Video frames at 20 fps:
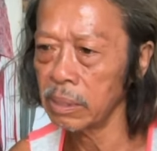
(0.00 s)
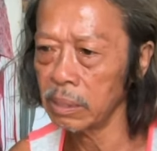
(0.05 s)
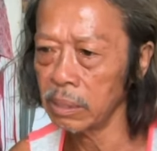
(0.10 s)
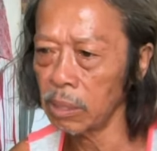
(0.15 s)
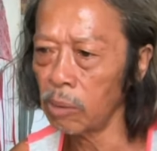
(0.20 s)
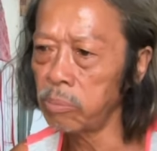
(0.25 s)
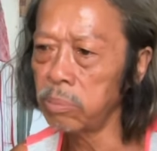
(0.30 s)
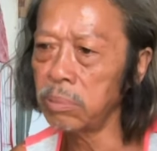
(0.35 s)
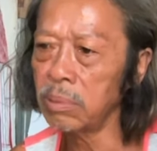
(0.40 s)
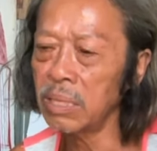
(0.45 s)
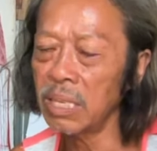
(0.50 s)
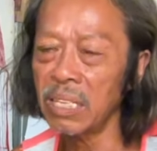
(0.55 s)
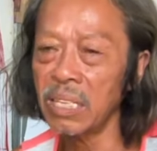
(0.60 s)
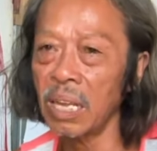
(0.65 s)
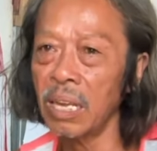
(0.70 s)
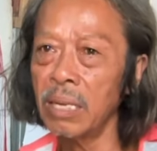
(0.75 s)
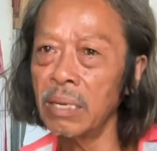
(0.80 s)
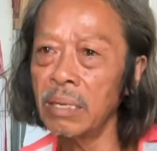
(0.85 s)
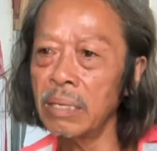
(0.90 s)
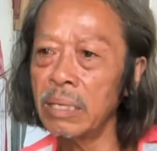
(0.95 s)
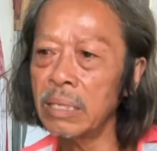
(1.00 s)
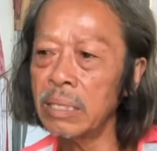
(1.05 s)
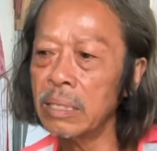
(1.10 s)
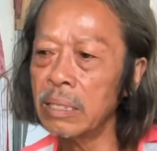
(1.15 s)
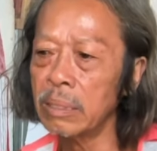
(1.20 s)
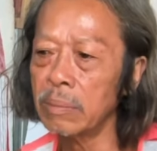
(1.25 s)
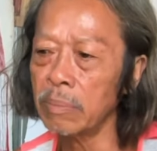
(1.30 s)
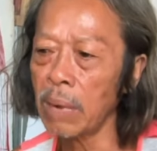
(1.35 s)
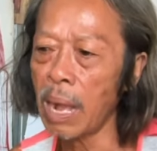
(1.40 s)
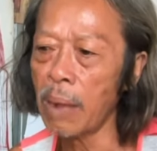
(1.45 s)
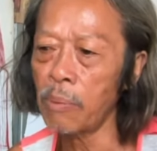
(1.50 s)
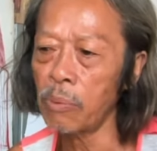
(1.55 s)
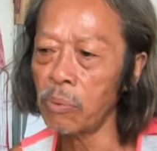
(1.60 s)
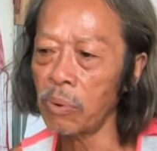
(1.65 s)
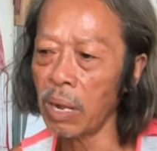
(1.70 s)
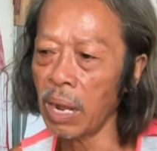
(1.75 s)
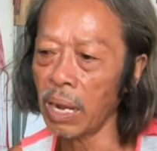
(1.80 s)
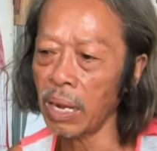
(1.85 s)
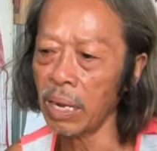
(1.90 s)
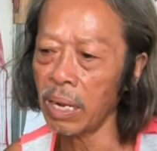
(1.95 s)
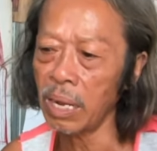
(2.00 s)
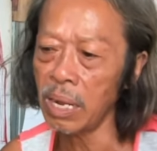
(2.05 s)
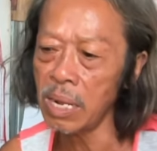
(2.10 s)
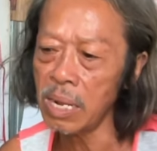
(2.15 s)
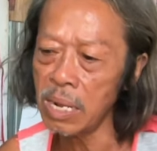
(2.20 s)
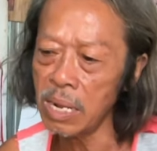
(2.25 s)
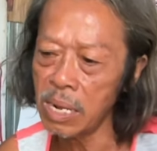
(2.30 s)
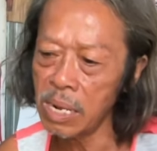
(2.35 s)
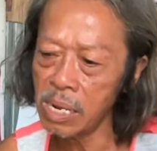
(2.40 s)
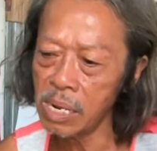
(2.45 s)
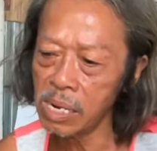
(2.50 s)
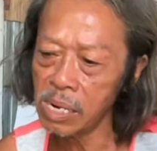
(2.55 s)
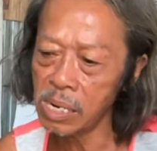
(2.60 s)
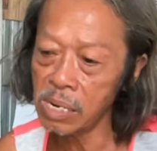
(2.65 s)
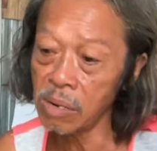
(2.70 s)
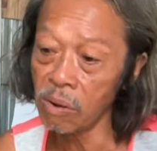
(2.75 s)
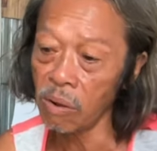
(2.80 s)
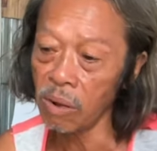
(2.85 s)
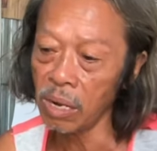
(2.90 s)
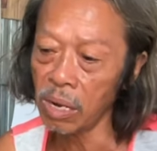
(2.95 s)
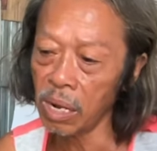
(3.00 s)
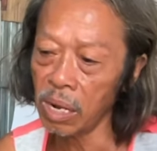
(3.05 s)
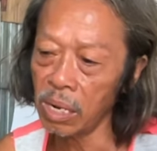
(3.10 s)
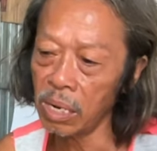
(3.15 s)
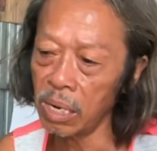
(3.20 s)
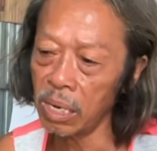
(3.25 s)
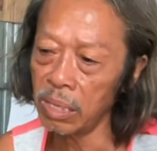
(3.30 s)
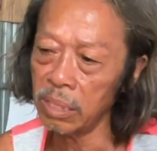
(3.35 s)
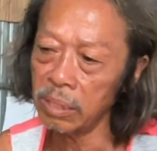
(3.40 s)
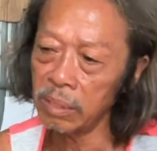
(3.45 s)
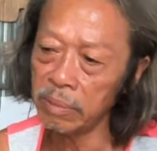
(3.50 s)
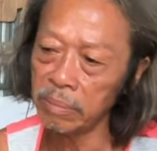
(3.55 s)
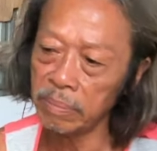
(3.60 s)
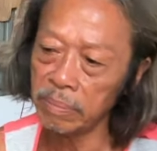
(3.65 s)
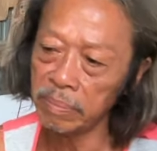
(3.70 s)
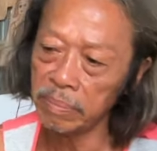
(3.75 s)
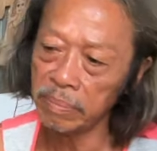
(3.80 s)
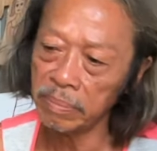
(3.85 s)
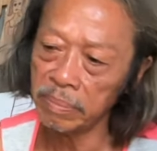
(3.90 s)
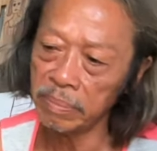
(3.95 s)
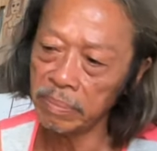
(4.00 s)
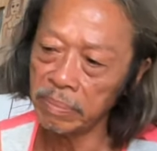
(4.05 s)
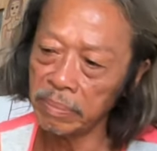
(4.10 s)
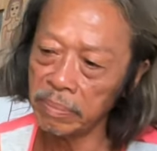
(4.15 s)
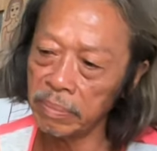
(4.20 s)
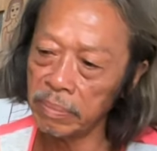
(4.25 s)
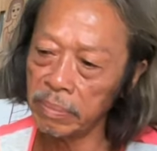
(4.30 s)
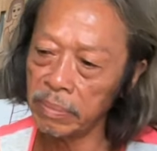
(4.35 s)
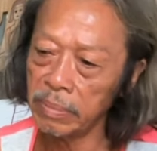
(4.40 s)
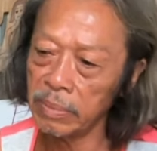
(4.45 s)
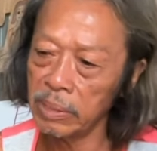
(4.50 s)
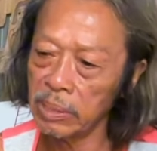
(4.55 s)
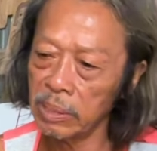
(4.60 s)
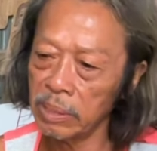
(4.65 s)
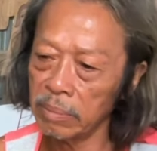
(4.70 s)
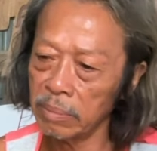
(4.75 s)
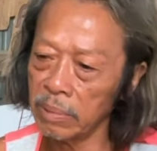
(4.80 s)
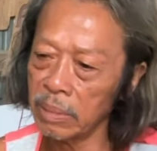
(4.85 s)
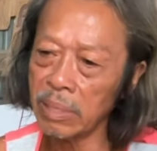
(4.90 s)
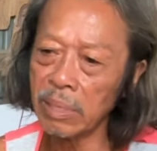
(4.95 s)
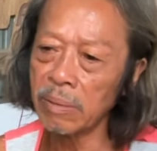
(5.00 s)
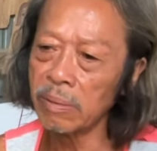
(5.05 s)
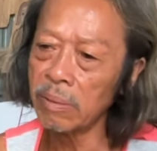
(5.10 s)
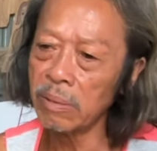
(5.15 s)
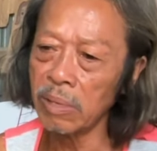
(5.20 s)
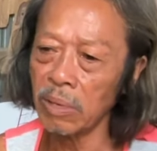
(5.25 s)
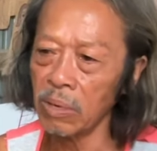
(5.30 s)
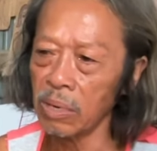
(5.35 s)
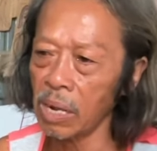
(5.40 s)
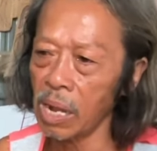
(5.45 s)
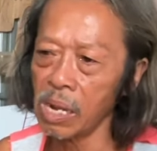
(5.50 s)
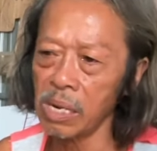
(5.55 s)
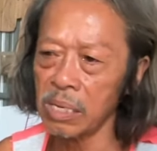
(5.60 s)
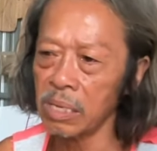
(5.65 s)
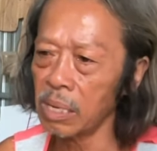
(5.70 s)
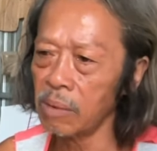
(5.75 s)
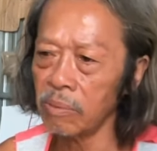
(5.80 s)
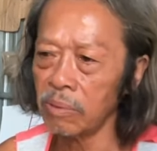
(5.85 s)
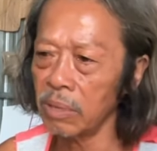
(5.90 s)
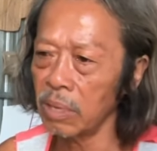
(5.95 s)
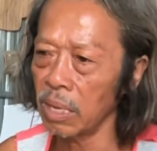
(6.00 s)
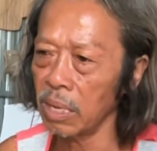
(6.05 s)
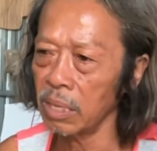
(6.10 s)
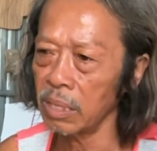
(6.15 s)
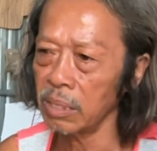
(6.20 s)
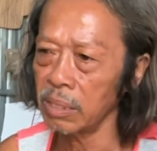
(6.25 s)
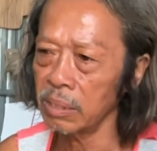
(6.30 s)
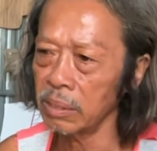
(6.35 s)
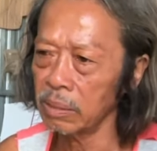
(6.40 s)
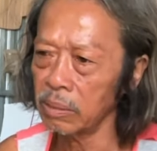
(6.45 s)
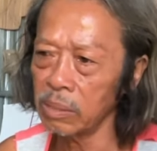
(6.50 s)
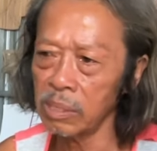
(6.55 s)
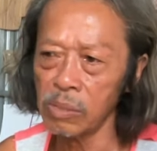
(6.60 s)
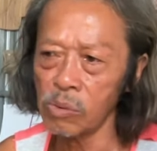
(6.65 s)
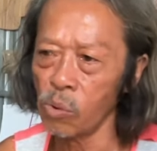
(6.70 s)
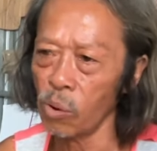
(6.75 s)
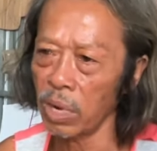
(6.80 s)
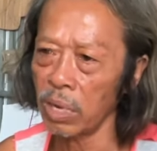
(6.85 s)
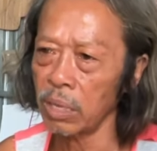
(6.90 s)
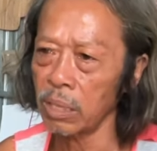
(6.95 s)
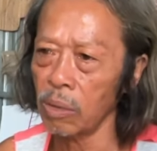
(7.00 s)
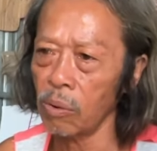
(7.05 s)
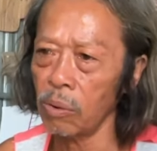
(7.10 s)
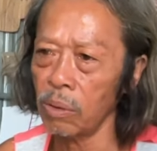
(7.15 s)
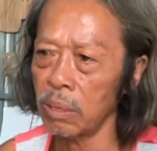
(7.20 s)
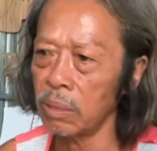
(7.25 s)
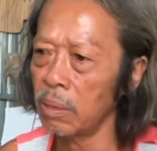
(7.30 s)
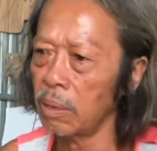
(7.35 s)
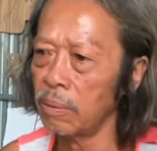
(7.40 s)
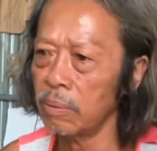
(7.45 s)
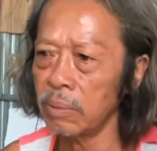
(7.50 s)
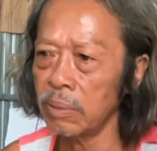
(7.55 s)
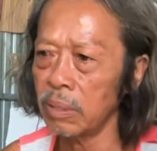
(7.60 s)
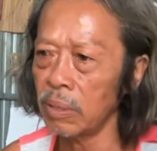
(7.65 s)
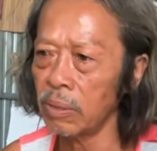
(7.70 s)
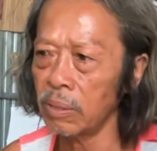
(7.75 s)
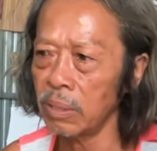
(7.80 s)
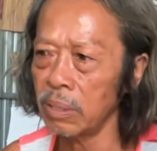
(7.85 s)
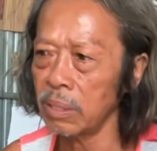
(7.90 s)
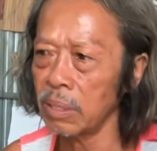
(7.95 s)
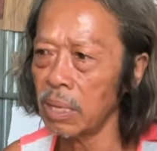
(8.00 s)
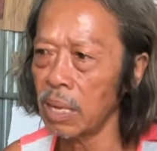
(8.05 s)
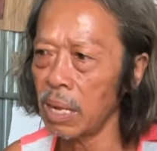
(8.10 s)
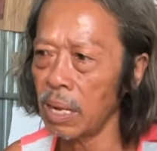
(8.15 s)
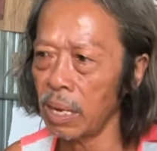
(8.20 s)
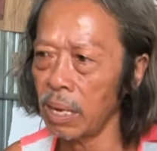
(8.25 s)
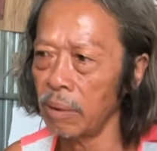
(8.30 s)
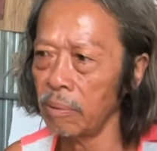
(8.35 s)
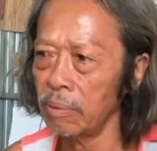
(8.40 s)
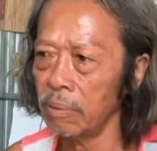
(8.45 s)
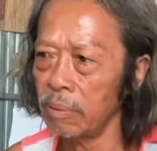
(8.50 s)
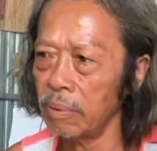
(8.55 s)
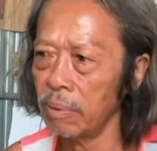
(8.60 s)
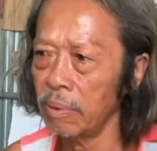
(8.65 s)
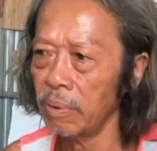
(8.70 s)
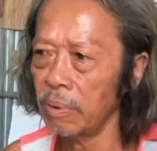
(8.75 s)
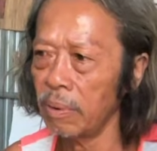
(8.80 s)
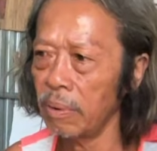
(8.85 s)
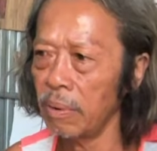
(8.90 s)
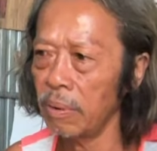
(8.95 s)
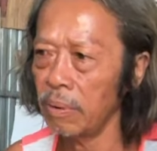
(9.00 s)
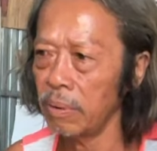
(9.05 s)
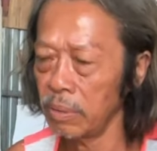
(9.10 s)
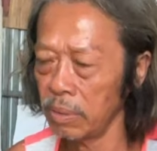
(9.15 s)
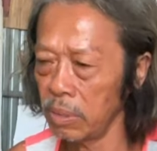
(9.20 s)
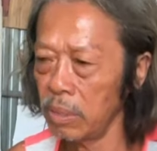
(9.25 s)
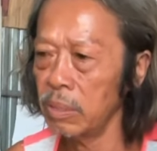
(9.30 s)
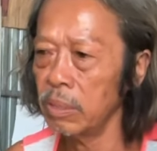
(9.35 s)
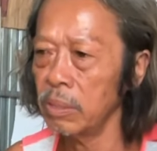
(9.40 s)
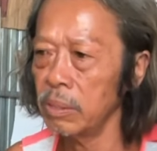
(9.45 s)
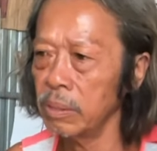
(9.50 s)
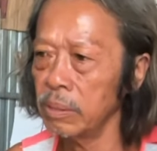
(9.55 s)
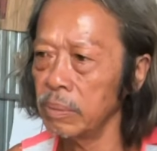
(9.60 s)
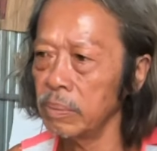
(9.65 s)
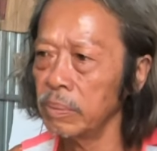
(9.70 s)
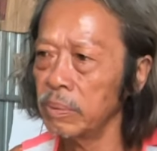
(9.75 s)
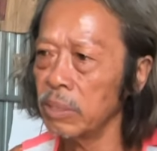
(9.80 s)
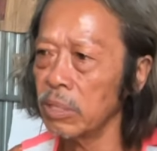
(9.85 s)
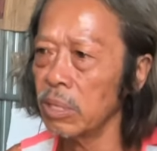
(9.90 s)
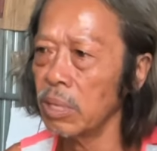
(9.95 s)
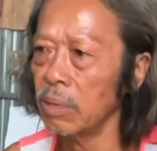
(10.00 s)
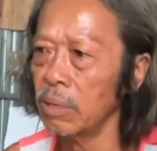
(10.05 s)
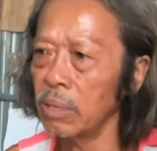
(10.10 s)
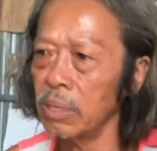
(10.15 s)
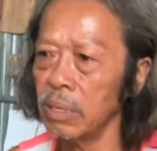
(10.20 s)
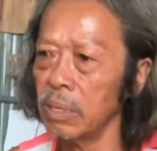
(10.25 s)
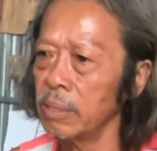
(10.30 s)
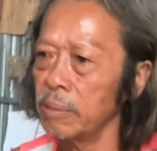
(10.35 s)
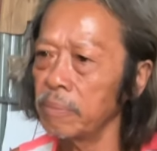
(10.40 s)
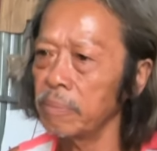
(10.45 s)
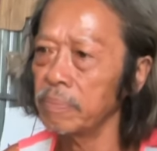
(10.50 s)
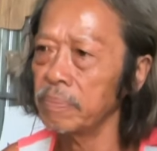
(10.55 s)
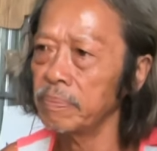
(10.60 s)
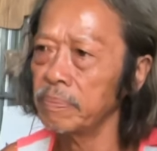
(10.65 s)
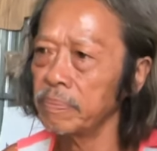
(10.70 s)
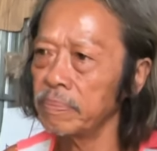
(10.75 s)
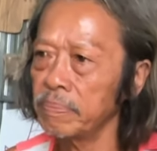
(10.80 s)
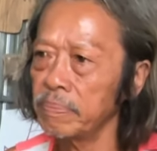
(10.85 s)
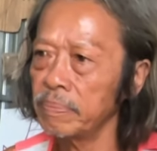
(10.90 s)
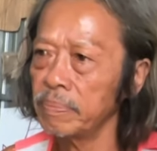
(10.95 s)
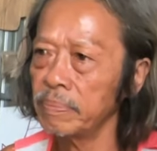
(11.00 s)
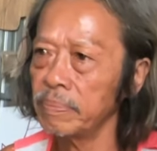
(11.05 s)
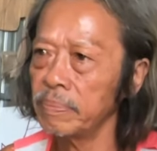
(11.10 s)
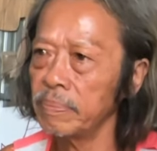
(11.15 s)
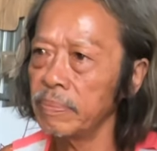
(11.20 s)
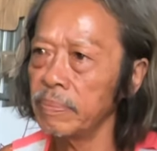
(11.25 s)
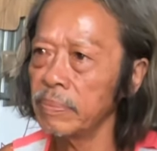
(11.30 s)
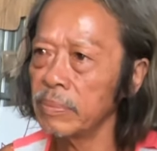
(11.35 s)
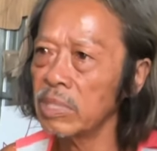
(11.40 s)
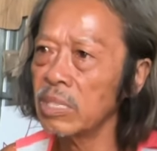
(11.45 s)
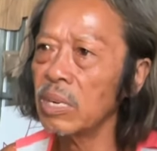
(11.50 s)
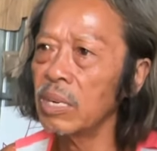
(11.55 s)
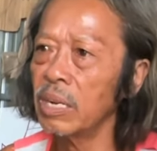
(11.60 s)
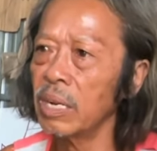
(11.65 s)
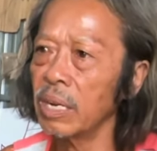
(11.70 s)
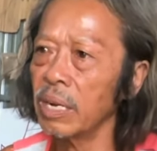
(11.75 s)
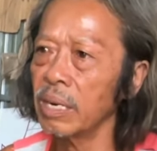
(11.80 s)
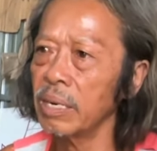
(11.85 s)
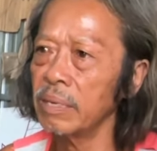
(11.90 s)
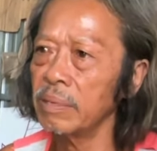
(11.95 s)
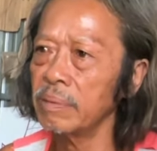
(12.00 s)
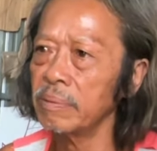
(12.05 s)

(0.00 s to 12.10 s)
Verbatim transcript: rút như tỷ như ba bốn ngày vậy đó nổi cơn lên nó nổi cơn không có gì nó quậy với tôi đâu có nói gì với ai đâu dạ yeah. vậy thôi à nó hiền